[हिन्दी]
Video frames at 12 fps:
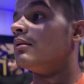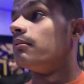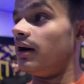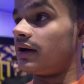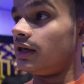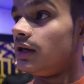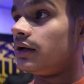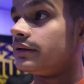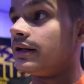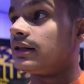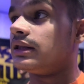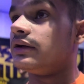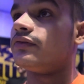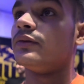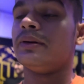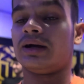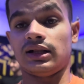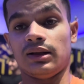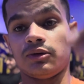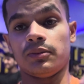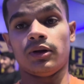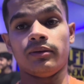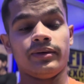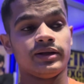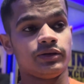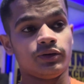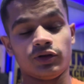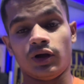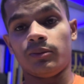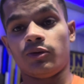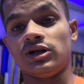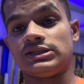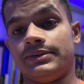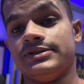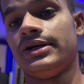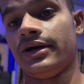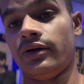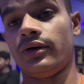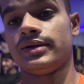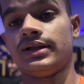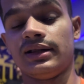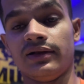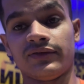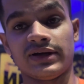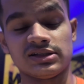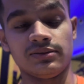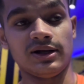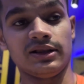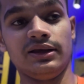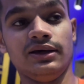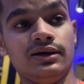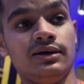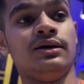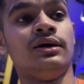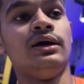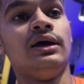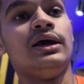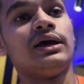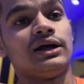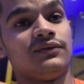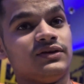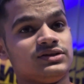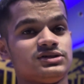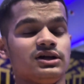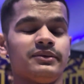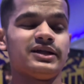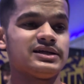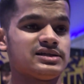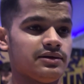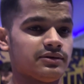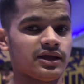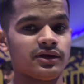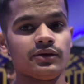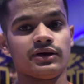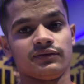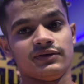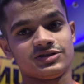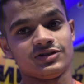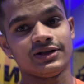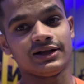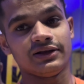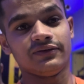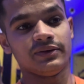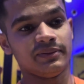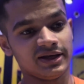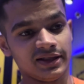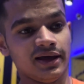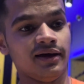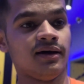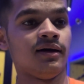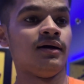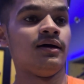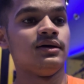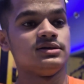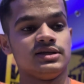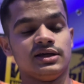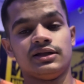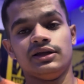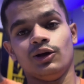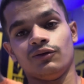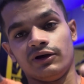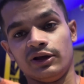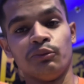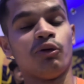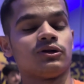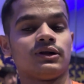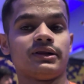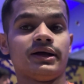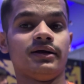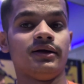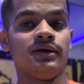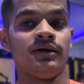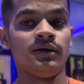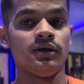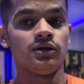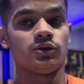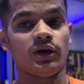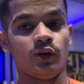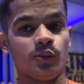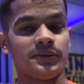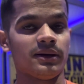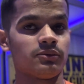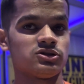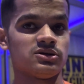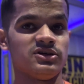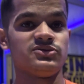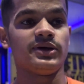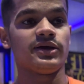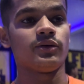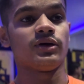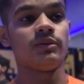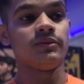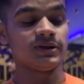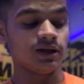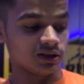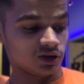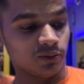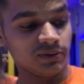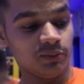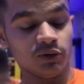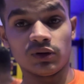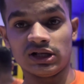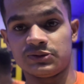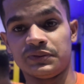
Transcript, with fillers: बाकी डेडलिफ्ट में अगर आपको प्रॉब्लम आती होगी तो आपको आज समझ आ गया होगा कि डेडलिफ्ट कैसे मारनी है कन्वेंशनल मैंने इसलिए बताया क्योंकि कन्वेंशनल डेडलिफ्ट ही मेन है सीखनी और वही इंपॉर्टेंट है तो आई होप कि आपको समझ भी आई होगी अभी मैं डालता हूँ अपनी प्रोग्रेस